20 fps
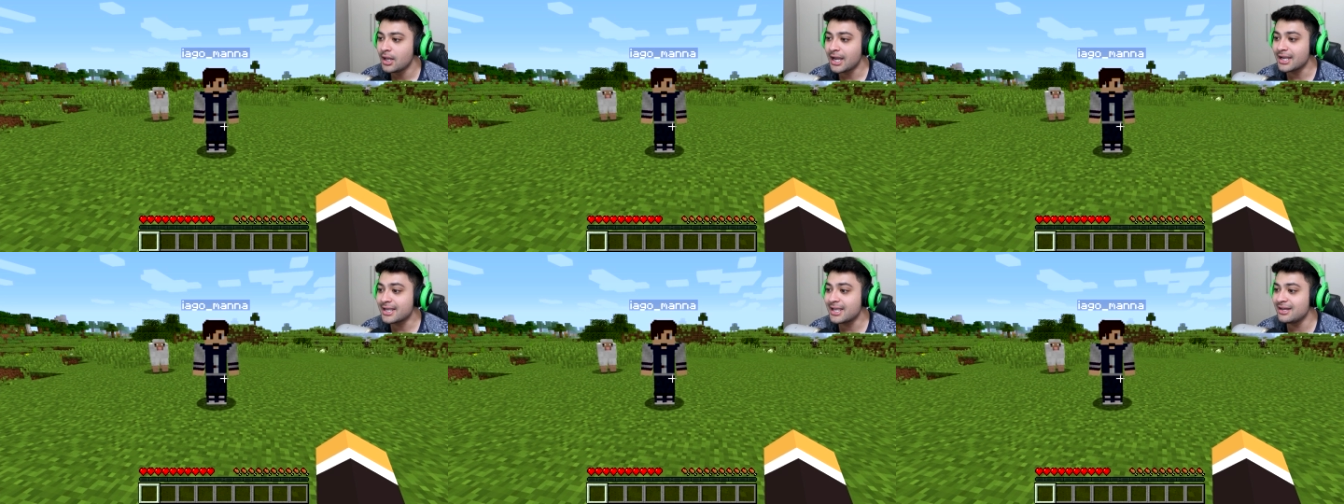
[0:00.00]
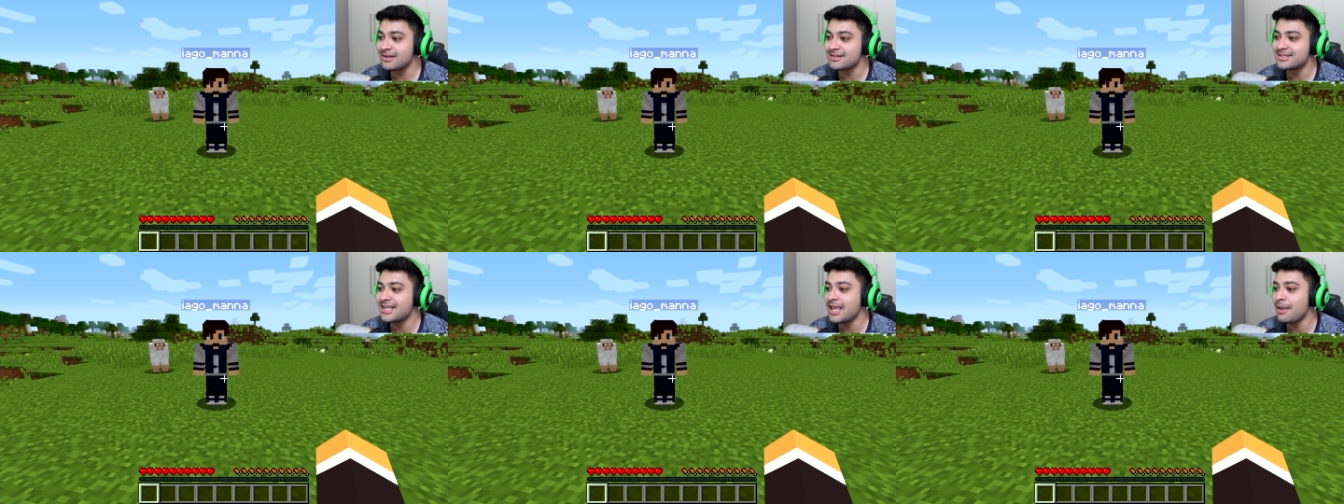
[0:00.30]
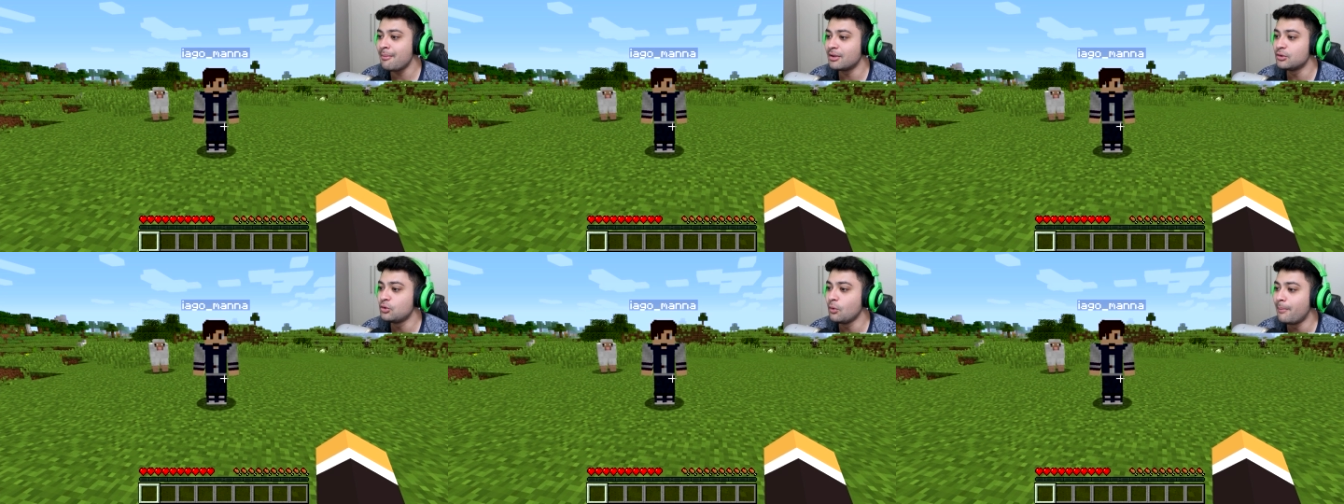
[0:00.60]
aquele
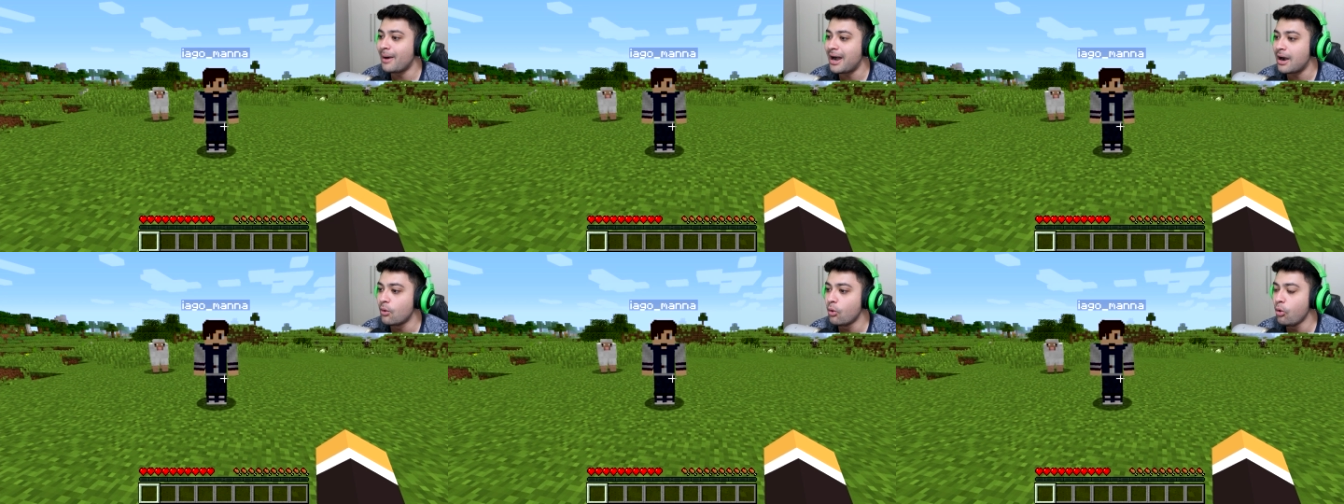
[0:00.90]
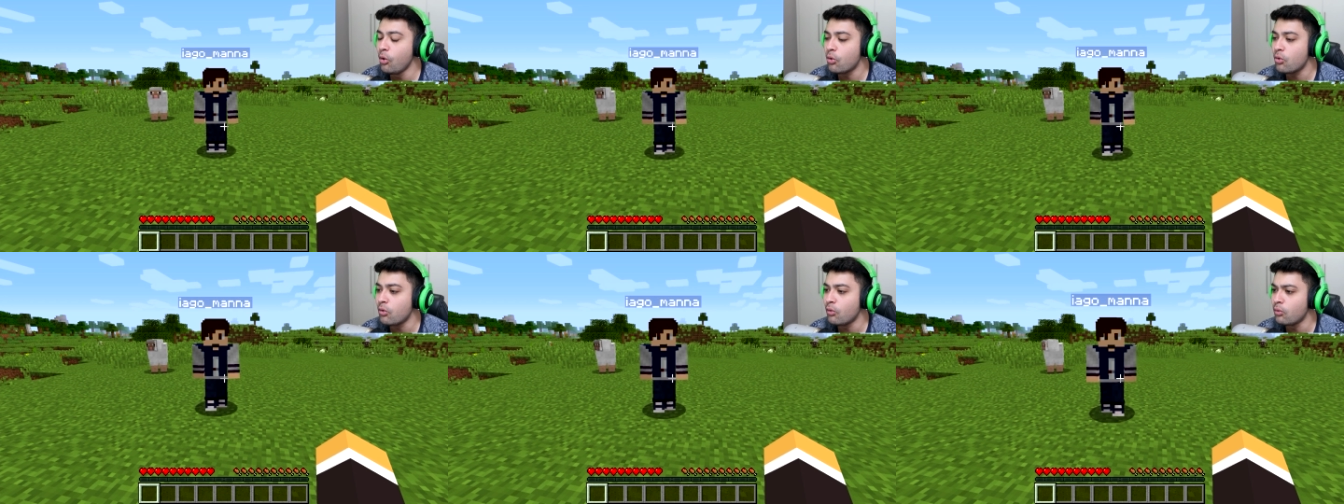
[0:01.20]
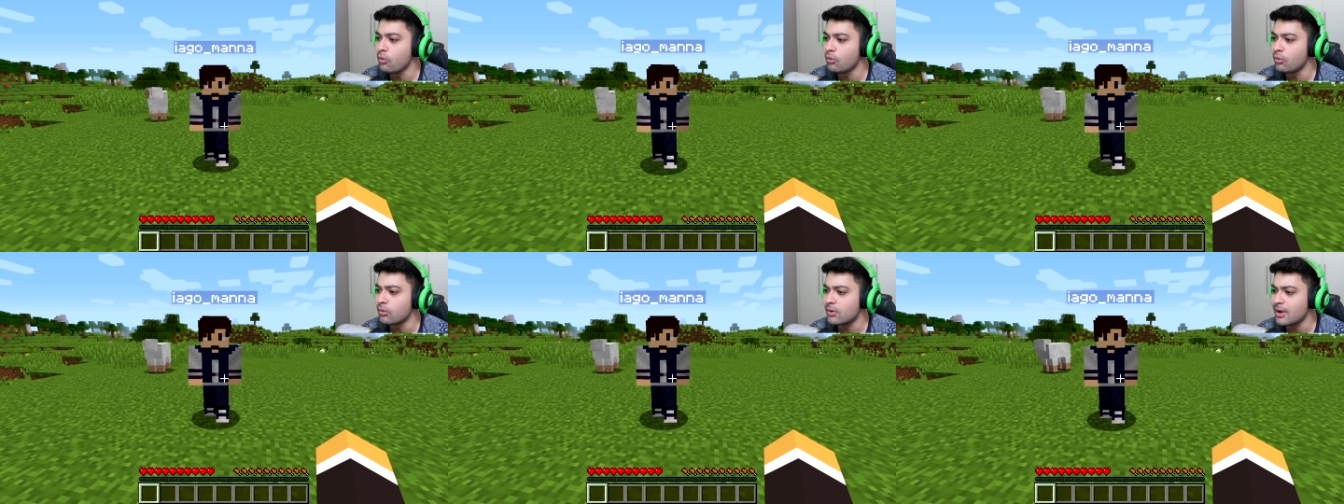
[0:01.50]
esquema do baú
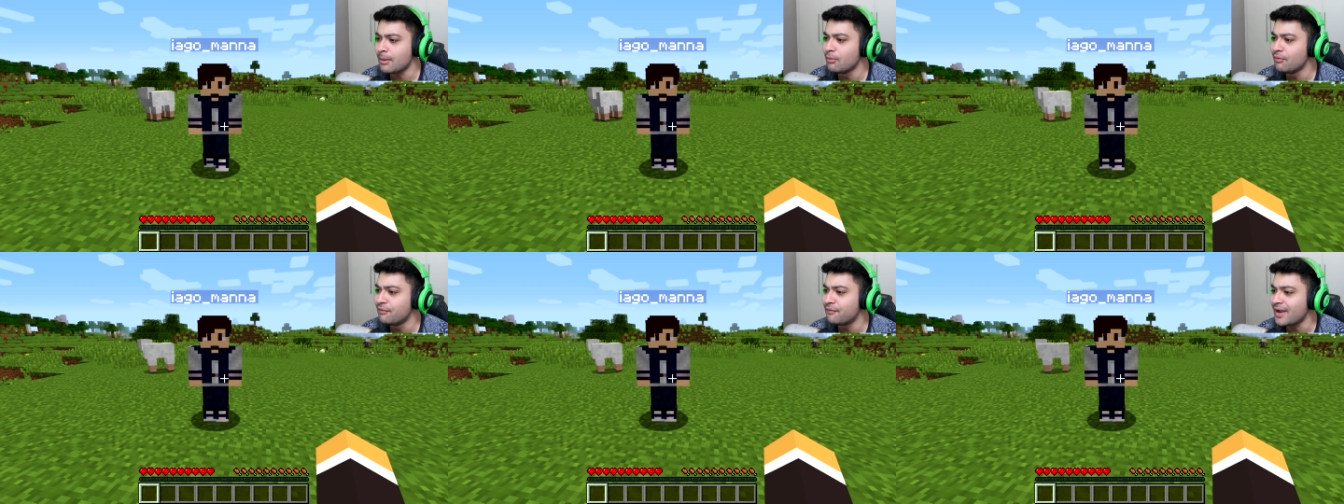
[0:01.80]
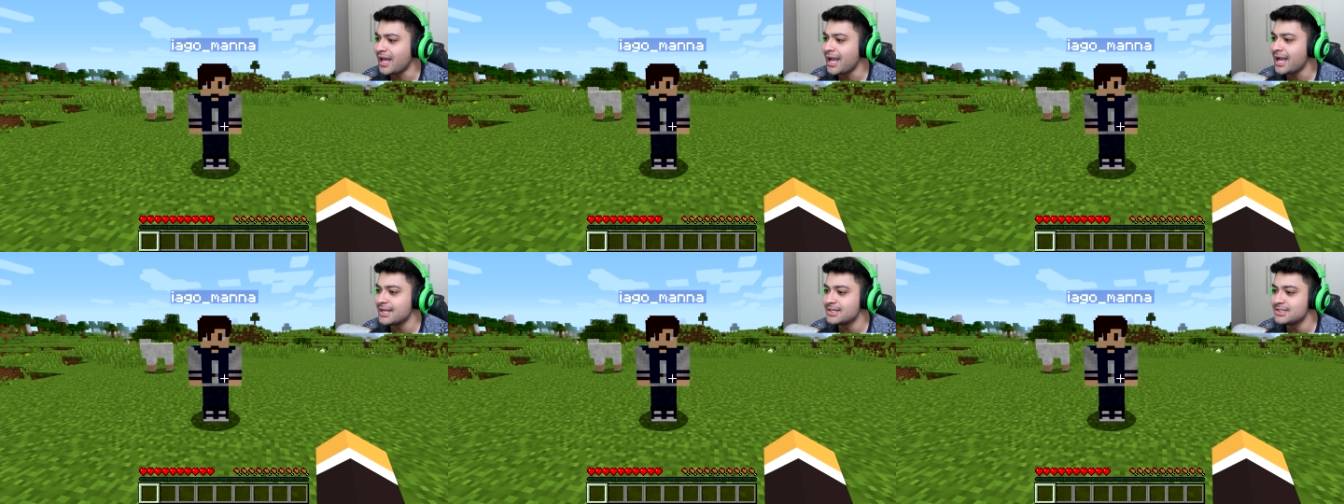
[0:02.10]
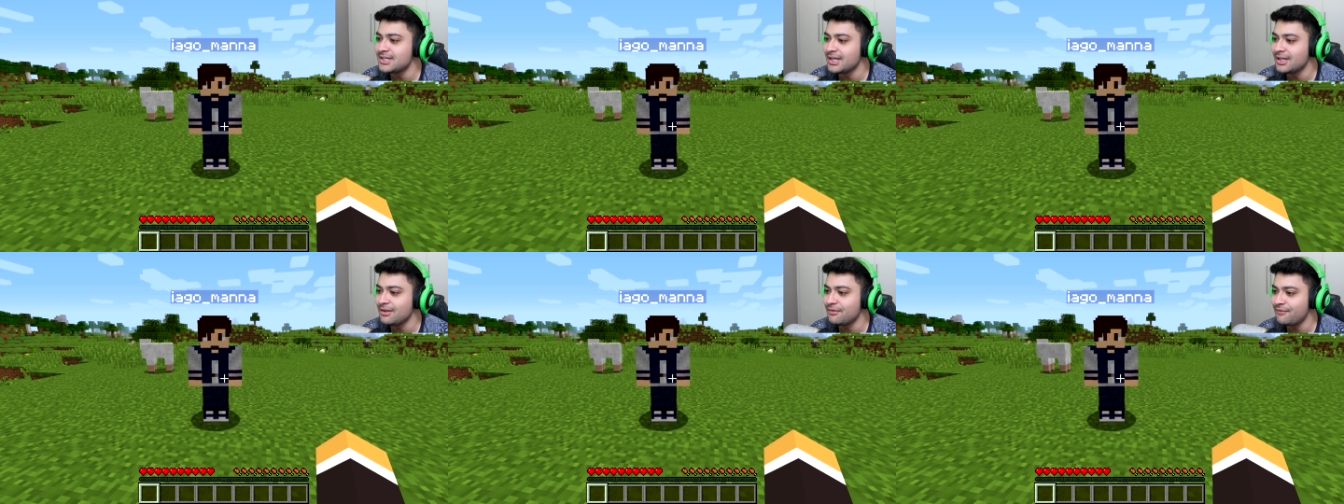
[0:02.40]
com
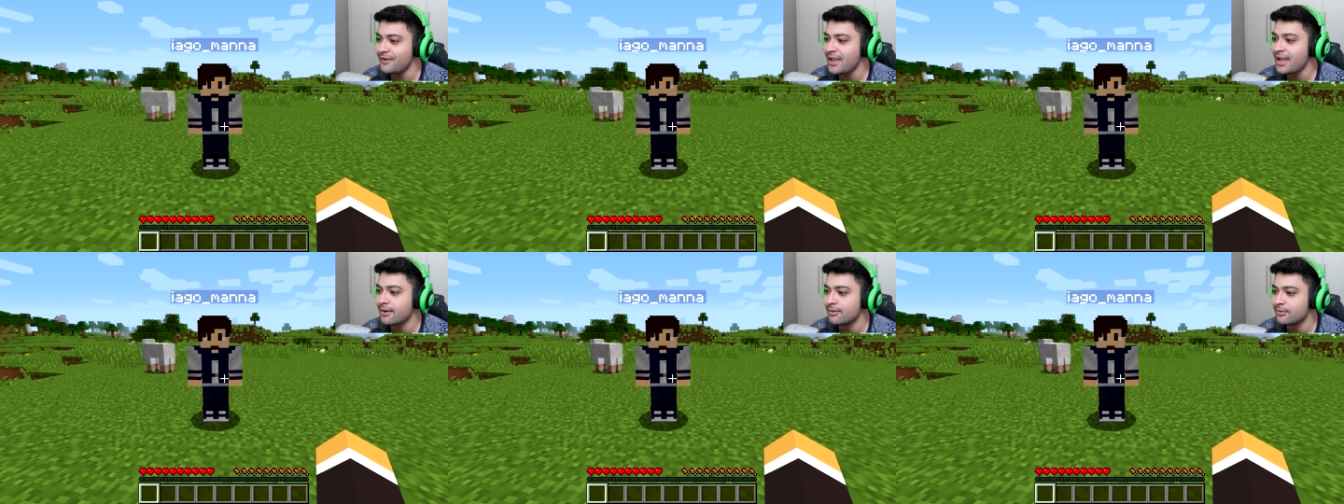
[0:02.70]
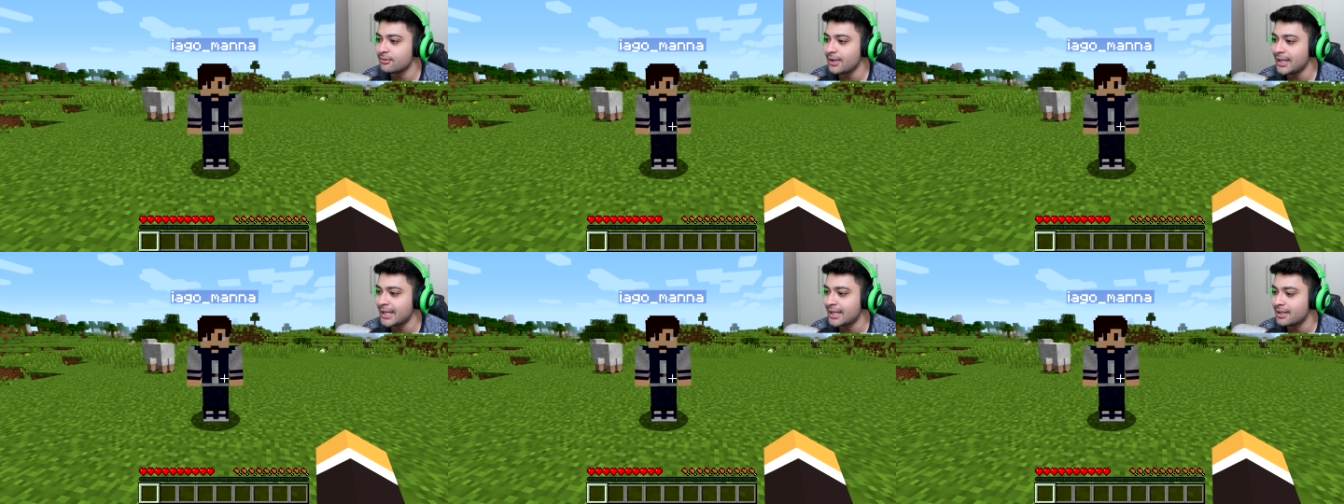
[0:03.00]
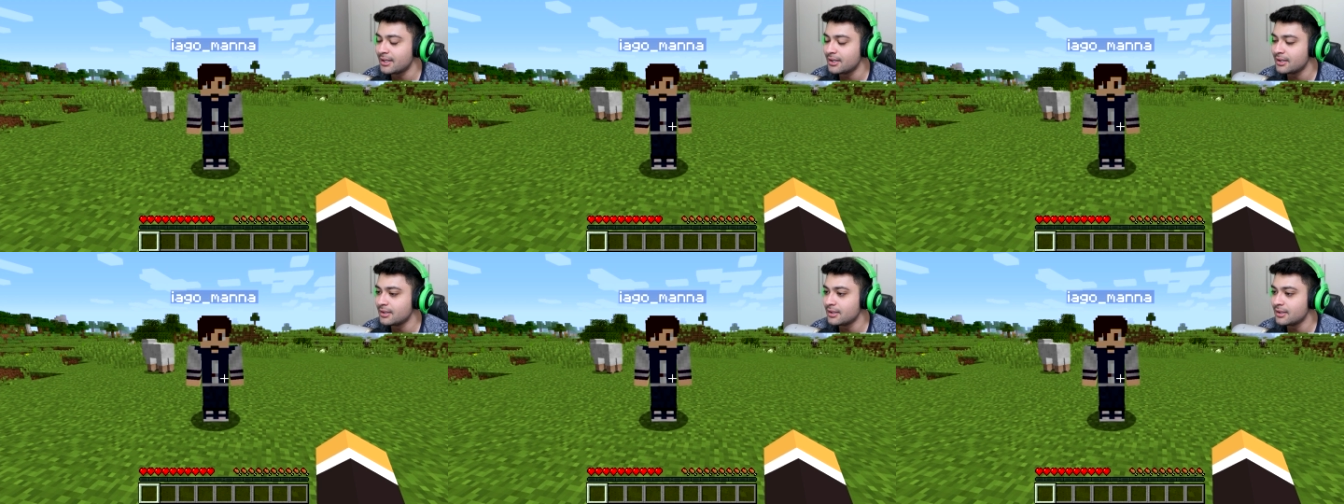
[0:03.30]
camuflagem e ferro, não é?